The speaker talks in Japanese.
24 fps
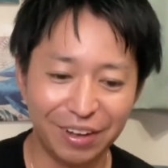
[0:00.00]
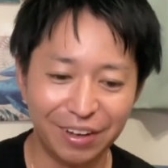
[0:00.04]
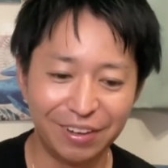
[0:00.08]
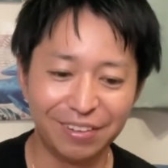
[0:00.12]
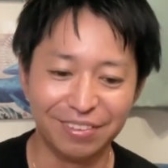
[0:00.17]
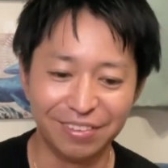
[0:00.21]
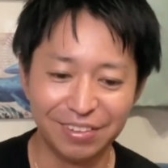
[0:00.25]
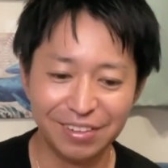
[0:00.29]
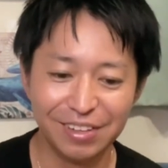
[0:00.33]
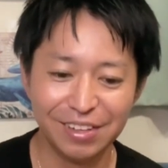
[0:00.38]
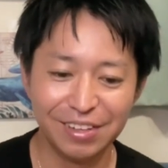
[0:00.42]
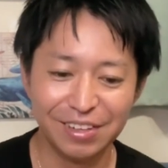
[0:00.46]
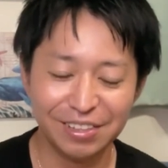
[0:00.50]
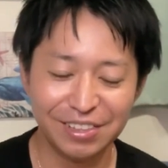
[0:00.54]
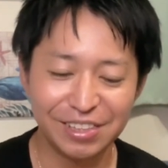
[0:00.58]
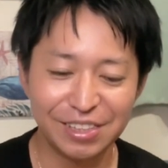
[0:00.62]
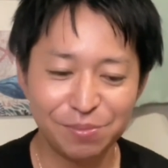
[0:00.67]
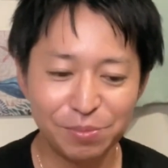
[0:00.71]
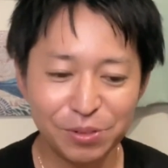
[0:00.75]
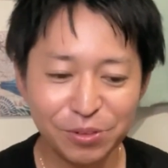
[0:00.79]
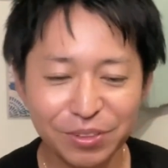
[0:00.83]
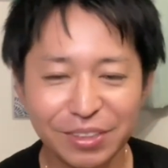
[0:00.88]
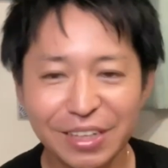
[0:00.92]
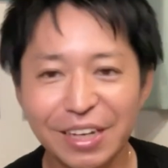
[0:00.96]
うん、
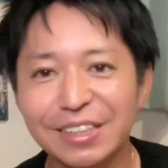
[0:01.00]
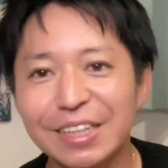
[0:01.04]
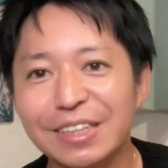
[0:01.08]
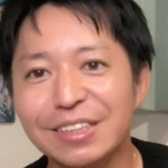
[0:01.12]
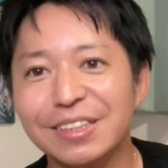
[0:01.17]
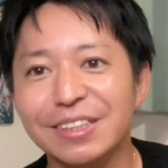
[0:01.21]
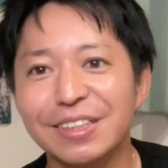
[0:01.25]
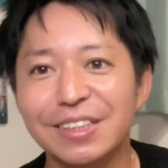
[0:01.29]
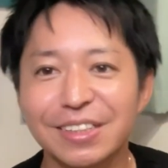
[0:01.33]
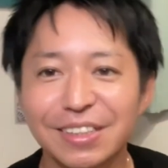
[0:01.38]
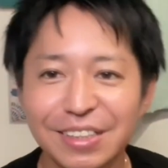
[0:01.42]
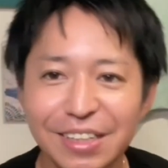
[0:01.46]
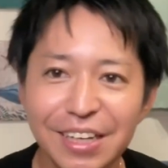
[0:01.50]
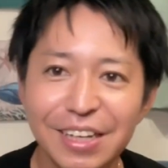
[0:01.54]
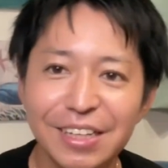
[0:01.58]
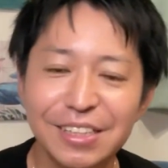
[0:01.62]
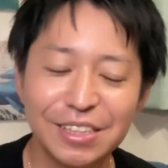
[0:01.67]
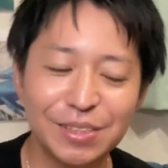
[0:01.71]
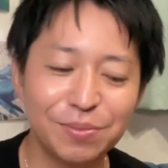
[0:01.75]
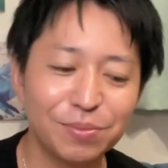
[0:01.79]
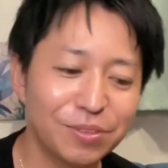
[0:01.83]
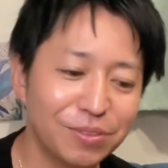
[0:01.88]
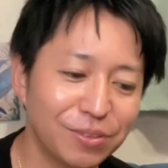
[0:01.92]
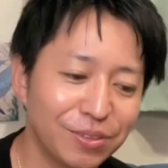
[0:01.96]
自分を大切にして
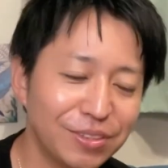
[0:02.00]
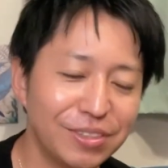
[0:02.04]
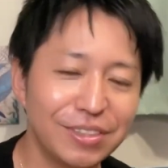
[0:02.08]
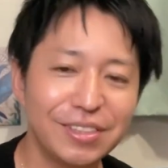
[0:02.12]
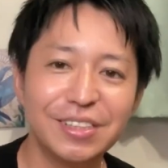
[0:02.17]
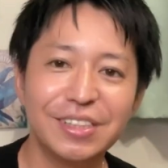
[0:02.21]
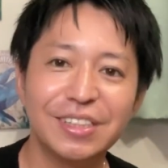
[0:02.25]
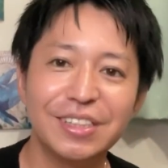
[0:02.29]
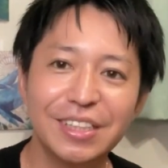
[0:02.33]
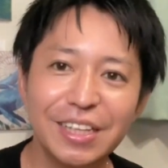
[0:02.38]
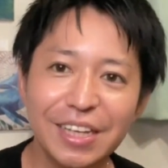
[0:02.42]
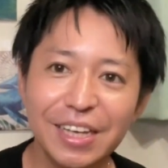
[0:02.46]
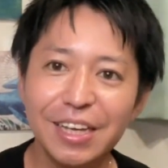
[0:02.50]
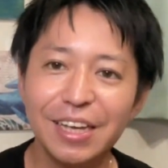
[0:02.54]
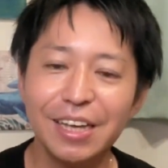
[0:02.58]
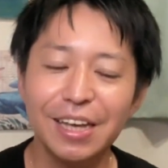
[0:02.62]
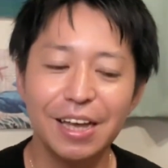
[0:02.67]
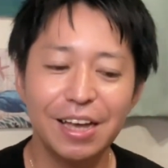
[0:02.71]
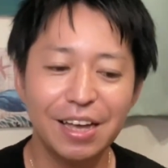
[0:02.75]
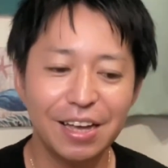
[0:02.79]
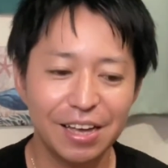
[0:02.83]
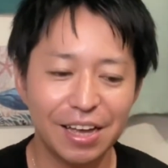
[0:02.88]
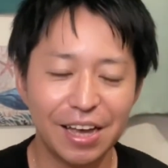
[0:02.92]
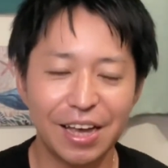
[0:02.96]
自分を信じて、
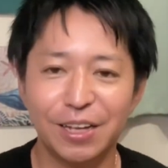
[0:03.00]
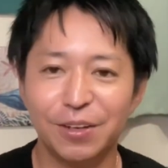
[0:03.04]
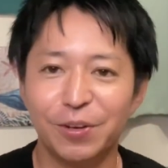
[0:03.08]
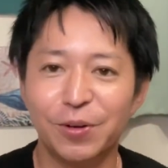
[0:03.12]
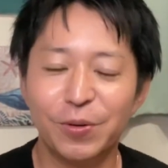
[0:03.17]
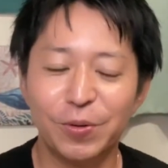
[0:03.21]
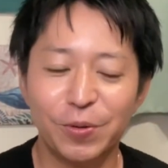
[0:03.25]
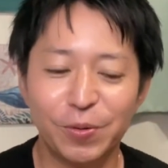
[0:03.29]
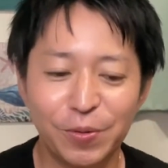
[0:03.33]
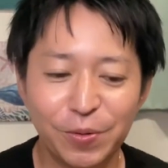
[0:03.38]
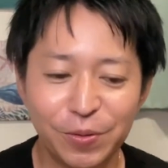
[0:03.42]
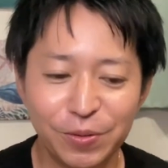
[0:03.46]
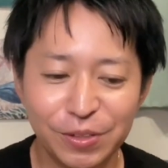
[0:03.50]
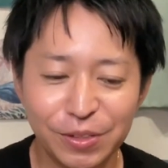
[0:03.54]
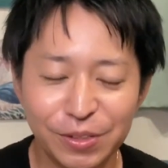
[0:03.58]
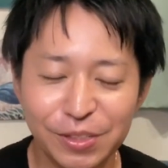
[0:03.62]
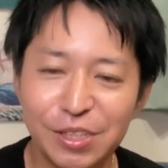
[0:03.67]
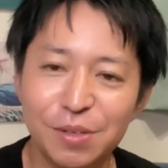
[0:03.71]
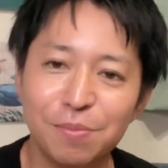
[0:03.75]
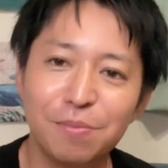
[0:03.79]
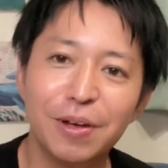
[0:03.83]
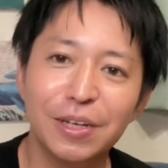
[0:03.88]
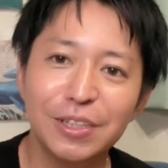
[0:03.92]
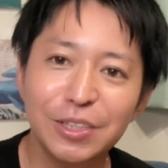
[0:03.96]
あのー、
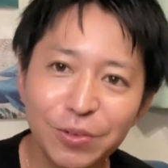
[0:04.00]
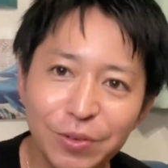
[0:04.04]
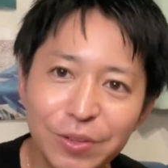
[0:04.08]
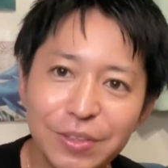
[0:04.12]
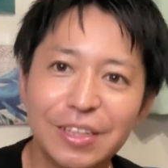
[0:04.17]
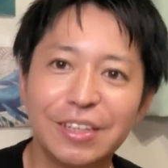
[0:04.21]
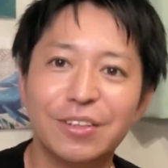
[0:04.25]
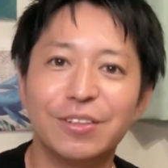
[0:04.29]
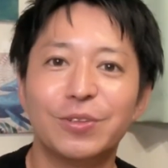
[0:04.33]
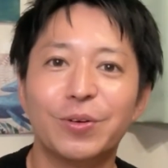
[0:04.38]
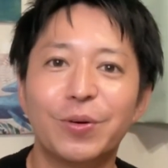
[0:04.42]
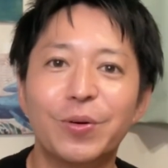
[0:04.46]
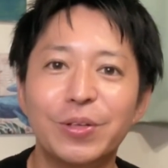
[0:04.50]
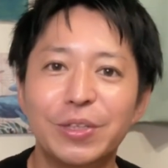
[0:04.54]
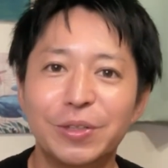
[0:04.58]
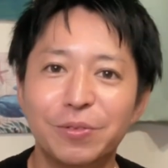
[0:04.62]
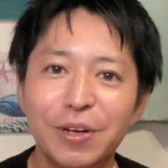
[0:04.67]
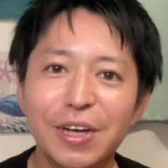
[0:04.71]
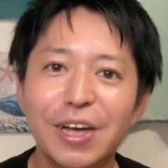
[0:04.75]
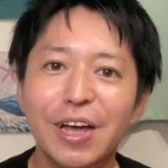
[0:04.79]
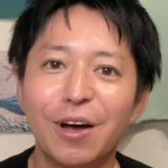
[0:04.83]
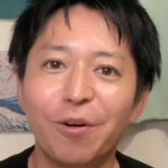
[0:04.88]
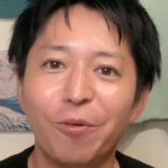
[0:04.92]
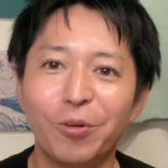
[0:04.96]
進みましょうっていうとこに
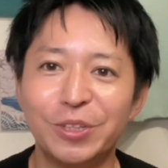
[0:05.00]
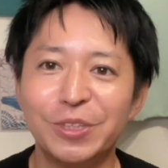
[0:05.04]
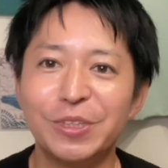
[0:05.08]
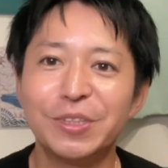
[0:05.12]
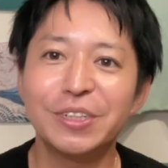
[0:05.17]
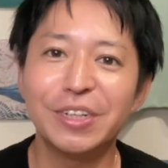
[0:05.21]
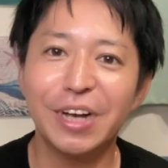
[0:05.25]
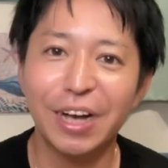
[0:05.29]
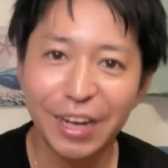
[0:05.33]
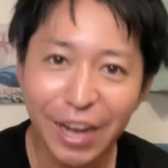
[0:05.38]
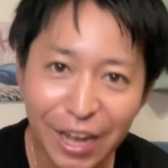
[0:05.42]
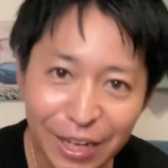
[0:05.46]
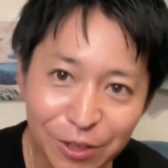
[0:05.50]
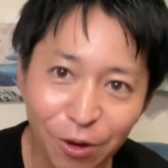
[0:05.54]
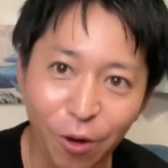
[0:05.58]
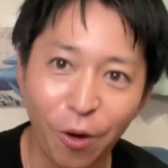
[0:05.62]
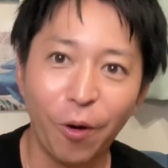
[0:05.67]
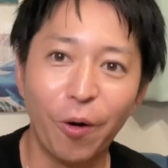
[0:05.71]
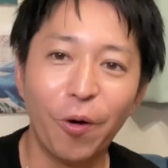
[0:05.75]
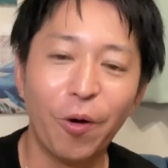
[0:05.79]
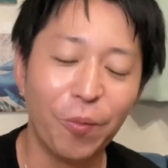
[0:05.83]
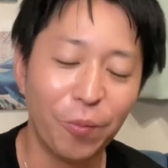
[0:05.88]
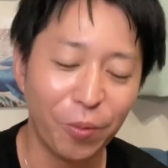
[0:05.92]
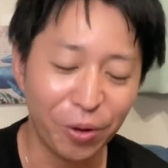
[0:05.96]
は落ち着くかな
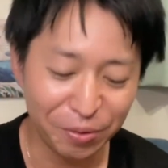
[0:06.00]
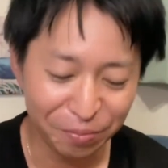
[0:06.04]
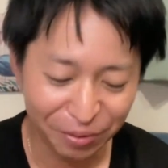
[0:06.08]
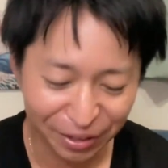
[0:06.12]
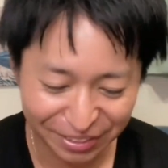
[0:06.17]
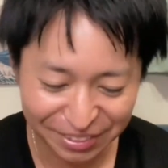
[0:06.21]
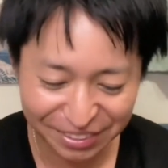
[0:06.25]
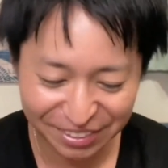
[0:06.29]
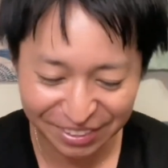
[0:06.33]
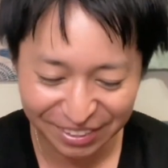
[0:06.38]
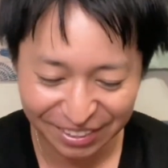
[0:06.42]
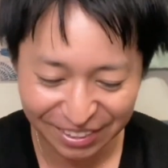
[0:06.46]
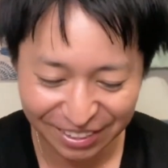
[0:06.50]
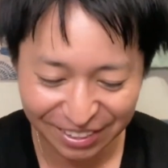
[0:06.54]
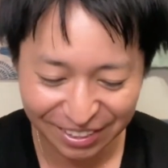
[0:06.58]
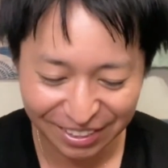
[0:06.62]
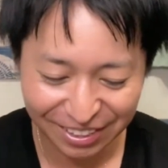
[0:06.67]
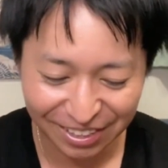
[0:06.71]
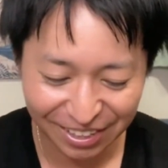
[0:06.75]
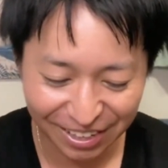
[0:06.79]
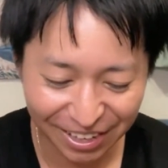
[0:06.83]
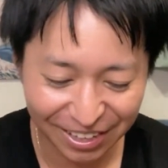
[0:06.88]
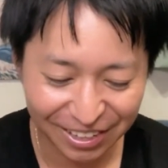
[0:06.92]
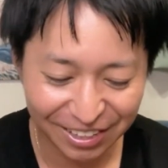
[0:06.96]
と思います。
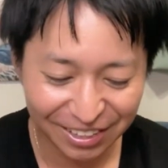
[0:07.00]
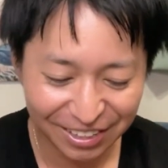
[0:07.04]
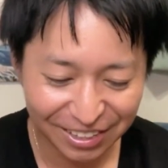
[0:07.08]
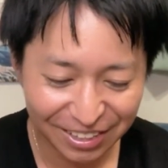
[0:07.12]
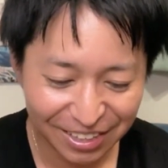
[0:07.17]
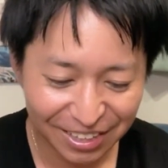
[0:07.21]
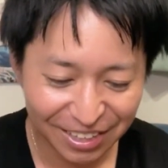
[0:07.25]
はい。